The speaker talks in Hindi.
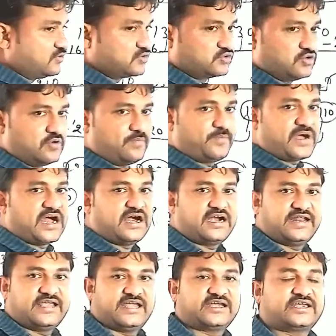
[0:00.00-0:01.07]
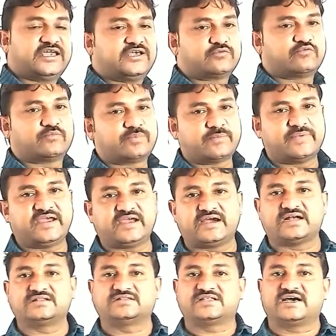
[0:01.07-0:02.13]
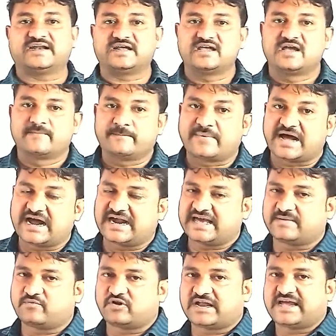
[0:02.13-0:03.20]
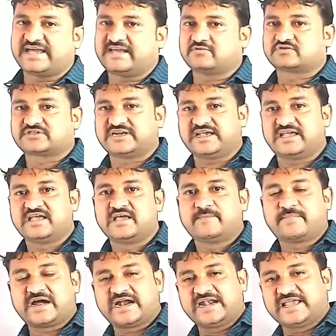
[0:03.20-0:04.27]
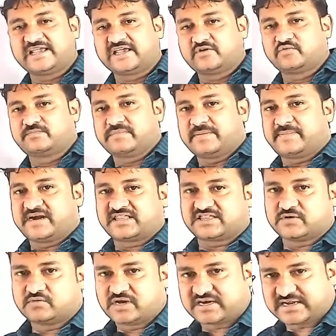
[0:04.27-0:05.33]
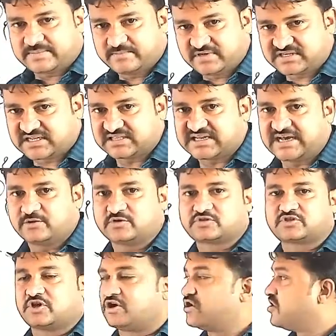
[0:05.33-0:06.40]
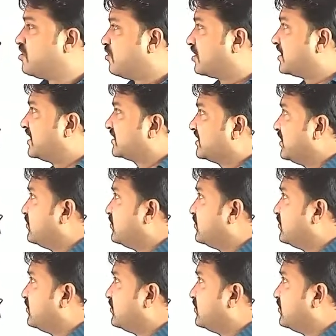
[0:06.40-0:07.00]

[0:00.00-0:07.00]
प्रकार दोस्तों पहाड़े के रूप में अंतर पहाड़ा बोला है उसने पहाड़े के रूप में बढ़ता हुआ क्रम भी चलता है दोस्तों और